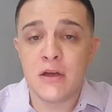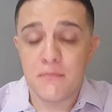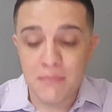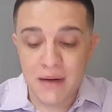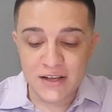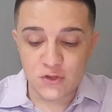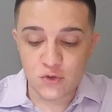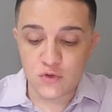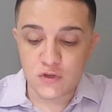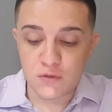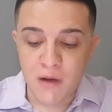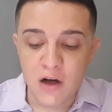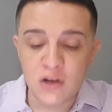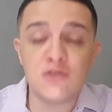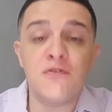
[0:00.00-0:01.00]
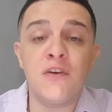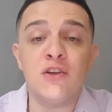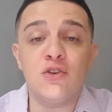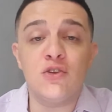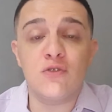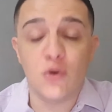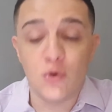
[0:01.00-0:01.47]
mas os
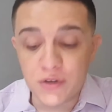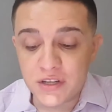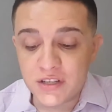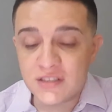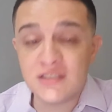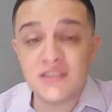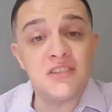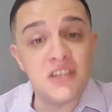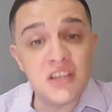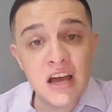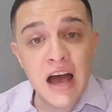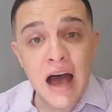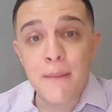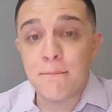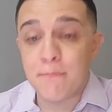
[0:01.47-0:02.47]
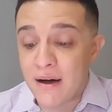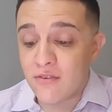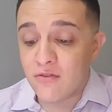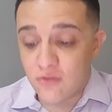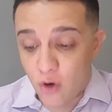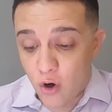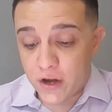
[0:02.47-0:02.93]
malfeitores se
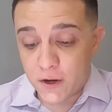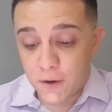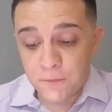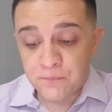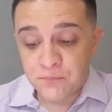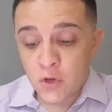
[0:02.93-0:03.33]
apavoram.